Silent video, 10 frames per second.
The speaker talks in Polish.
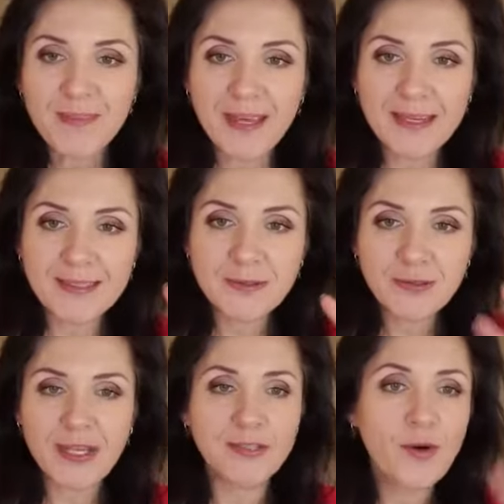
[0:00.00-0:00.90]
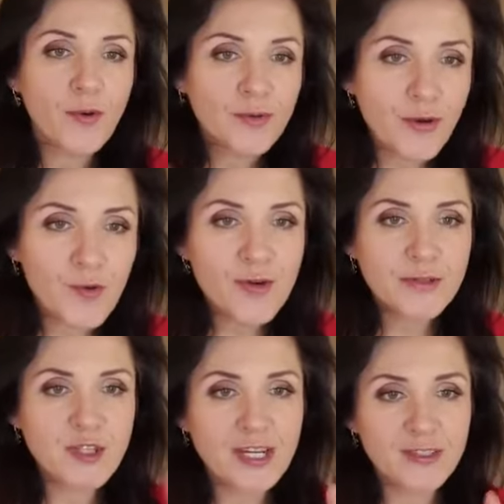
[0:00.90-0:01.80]
yy, tutaj do,
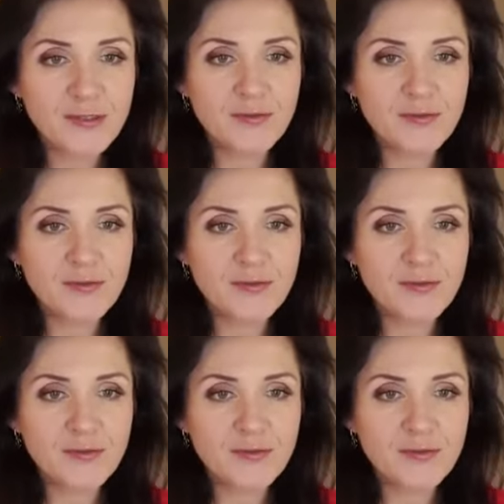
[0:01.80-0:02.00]
dołączać,